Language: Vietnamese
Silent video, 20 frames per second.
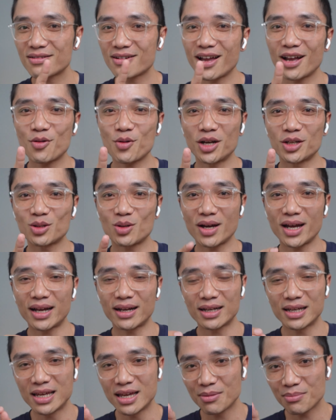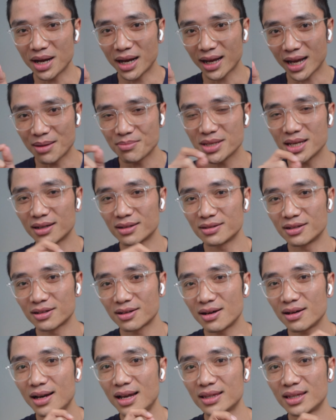khác hoàn toàn bạn cảm nhận được
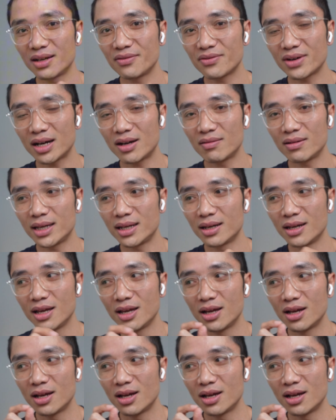đó là tiếng violin